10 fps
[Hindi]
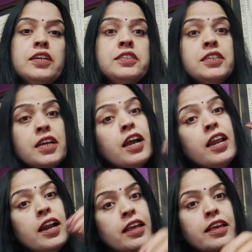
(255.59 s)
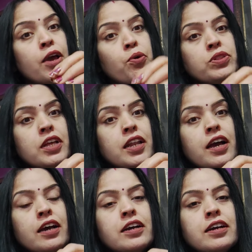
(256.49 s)
इसी जगह लड़के होते
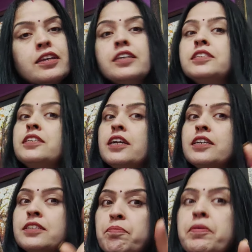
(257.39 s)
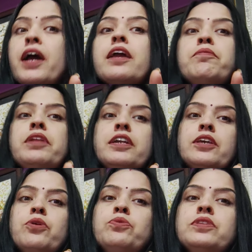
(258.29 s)
ना इसी जगह सपना के भी
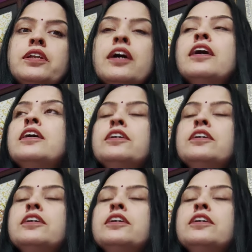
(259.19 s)
लड़के होते ना